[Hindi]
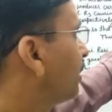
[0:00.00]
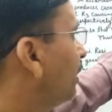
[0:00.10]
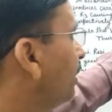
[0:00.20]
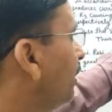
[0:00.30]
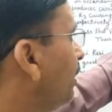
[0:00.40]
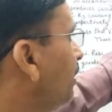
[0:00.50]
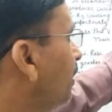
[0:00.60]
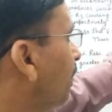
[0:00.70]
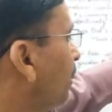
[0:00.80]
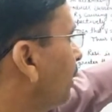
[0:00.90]
लिए
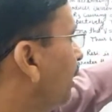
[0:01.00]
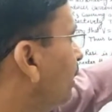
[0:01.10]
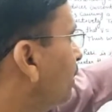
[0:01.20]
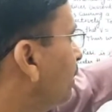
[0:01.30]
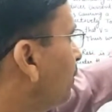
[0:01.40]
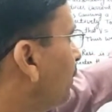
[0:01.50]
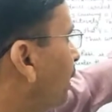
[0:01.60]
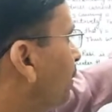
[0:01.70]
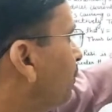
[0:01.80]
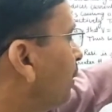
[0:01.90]
और यहाँ से जब
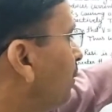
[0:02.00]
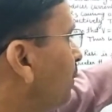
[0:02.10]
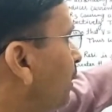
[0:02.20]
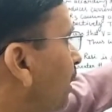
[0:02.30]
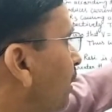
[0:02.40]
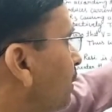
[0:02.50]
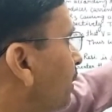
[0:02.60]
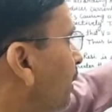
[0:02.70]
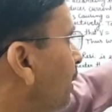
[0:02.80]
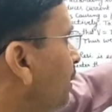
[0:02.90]
आई को कॉमन कर
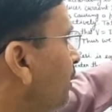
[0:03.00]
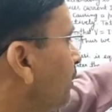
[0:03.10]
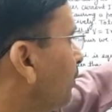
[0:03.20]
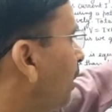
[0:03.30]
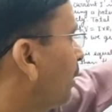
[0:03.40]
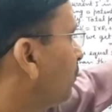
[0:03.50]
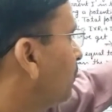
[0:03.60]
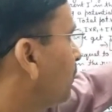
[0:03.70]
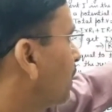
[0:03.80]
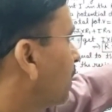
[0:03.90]
लेते हैं तो आर
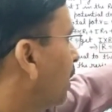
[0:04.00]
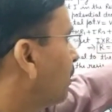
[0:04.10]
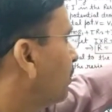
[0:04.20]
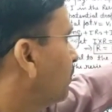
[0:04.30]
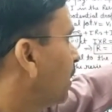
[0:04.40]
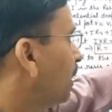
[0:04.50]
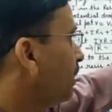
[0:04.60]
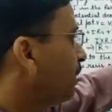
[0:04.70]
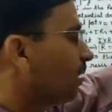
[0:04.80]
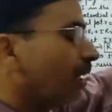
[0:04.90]
वन प्लस आर टू
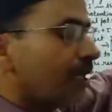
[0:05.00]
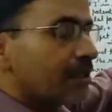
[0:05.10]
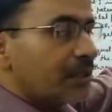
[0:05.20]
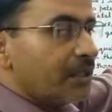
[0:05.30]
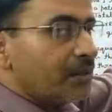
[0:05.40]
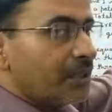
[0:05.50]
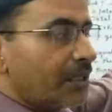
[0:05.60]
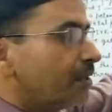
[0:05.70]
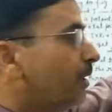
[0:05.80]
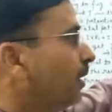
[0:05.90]
प्लस आर थ्री हो
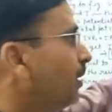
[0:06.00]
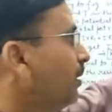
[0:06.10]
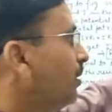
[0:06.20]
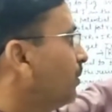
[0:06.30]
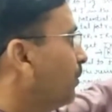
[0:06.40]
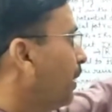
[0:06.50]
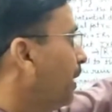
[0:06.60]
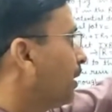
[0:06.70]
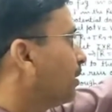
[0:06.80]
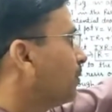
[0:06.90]
जाते हैं
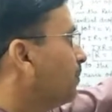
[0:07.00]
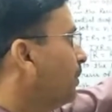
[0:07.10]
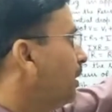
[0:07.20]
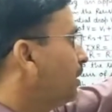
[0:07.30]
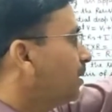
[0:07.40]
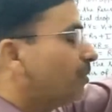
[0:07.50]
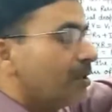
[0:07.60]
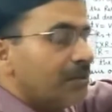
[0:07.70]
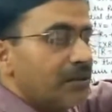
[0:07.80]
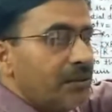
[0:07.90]
वेयर बी इज
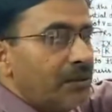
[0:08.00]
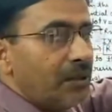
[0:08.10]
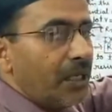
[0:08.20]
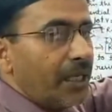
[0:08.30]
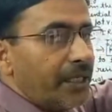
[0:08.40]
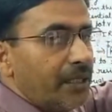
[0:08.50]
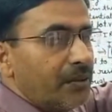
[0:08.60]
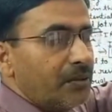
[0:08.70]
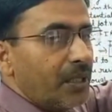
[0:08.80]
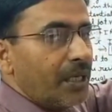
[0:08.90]
इक्वल टू आई इन
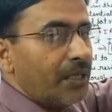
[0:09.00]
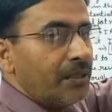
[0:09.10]
टू आर